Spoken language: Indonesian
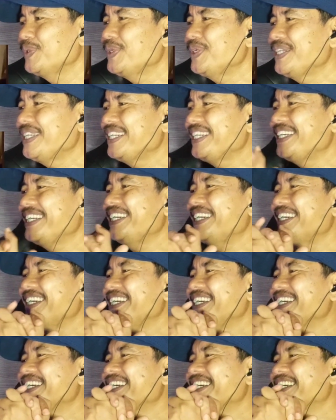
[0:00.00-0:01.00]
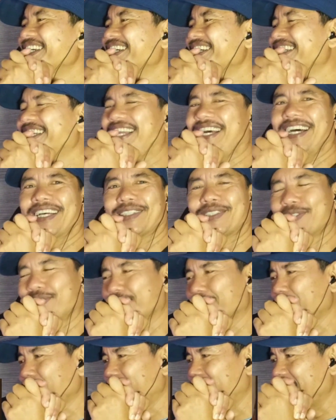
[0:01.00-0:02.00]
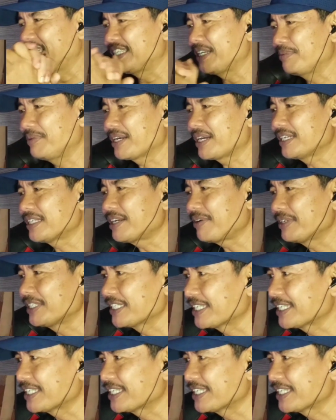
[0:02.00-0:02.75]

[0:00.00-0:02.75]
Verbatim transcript: Wih, langsung terus diajak makan sama